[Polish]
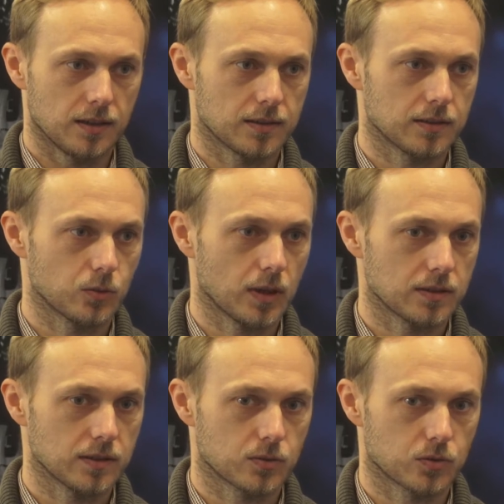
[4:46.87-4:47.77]

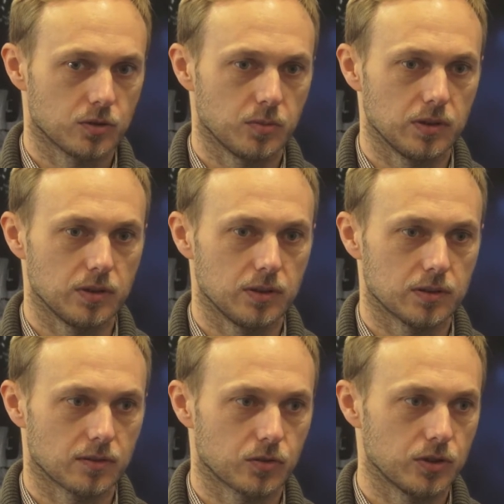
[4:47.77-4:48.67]
sytuację z różnymi
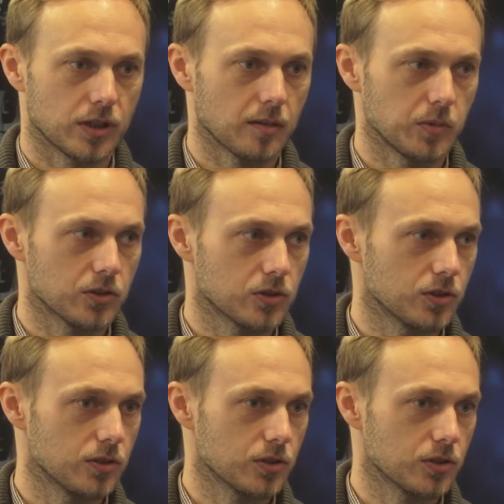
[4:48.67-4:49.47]
zawodnikami, jeśli,